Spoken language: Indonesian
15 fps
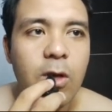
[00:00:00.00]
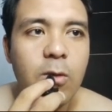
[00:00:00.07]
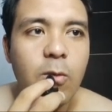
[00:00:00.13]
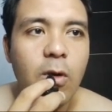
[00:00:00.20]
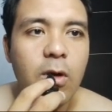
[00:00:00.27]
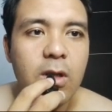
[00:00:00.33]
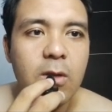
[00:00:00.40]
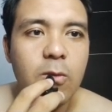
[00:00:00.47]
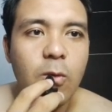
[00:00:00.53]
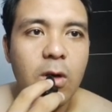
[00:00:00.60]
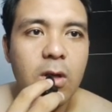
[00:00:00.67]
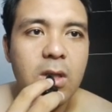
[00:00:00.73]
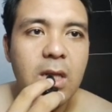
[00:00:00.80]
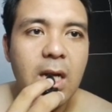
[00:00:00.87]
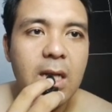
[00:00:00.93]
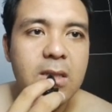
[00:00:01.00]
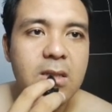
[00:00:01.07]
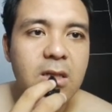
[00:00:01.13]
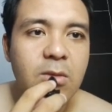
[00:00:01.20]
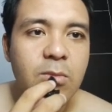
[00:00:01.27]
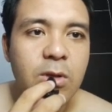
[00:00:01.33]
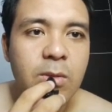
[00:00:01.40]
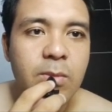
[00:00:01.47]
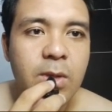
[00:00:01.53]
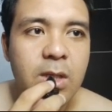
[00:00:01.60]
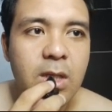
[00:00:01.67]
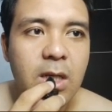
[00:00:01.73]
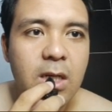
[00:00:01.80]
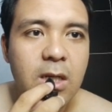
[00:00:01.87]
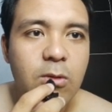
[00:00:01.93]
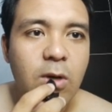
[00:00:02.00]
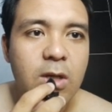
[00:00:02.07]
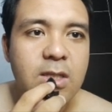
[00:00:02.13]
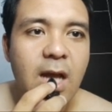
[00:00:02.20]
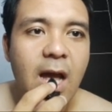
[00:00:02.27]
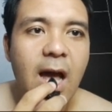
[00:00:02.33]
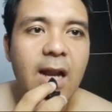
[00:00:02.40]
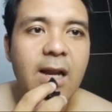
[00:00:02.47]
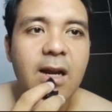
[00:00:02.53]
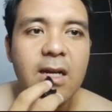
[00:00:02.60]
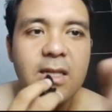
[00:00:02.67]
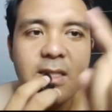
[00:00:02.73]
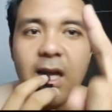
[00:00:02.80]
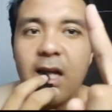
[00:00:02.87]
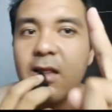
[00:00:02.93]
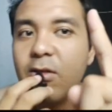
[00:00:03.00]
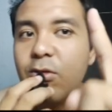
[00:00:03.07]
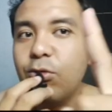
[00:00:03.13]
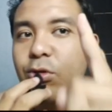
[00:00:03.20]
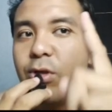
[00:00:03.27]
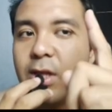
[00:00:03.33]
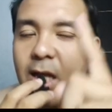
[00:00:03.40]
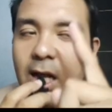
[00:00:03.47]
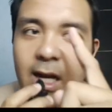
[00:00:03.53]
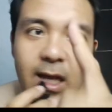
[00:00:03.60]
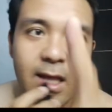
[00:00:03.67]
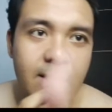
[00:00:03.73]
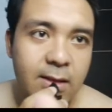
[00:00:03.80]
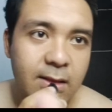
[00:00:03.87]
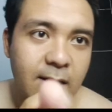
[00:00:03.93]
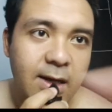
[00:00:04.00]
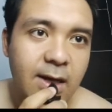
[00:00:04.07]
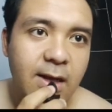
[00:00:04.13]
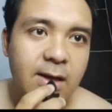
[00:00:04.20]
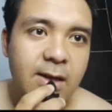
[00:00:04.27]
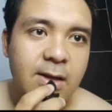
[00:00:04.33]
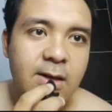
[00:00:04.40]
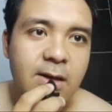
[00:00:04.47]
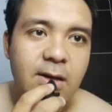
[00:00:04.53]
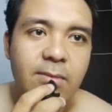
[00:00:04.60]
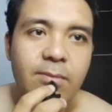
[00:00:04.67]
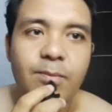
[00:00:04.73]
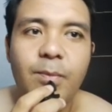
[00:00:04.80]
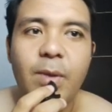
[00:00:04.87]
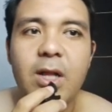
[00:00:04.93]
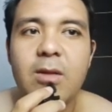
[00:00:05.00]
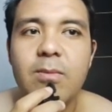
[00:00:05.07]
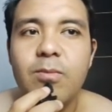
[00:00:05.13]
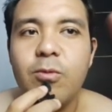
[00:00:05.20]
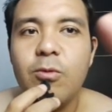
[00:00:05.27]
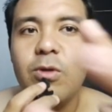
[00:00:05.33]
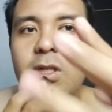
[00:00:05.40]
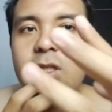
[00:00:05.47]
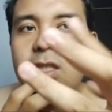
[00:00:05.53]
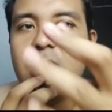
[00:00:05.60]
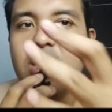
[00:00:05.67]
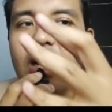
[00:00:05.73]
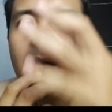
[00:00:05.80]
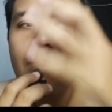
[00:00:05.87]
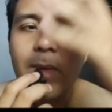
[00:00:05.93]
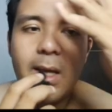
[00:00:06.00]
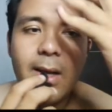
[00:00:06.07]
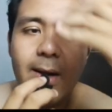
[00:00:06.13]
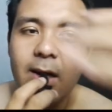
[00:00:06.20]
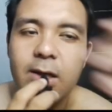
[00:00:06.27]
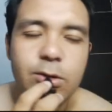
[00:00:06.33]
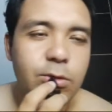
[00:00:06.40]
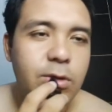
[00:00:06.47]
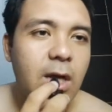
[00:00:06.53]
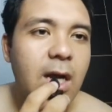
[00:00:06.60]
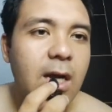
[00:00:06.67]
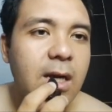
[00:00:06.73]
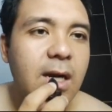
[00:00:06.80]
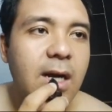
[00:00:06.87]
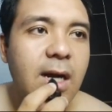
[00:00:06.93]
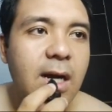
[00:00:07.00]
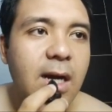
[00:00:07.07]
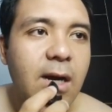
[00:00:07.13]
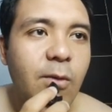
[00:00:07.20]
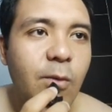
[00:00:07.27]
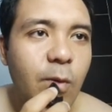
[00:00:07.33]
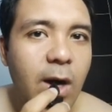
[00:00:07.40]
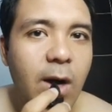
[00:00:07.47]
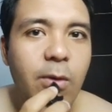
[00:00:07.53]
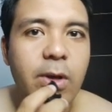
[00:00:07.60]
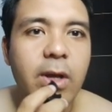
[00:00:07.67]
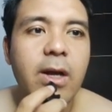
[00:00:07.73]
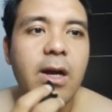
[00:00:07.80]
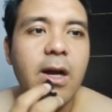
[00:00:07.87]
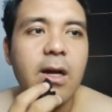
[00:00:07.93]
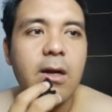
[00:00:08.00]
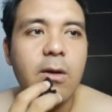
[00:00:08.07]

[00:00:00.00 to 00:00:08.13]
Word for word: mungkin worth it worth it aja teman-teman ya itu seharga satu talenta empat puisi yang merah cuy agak wow ya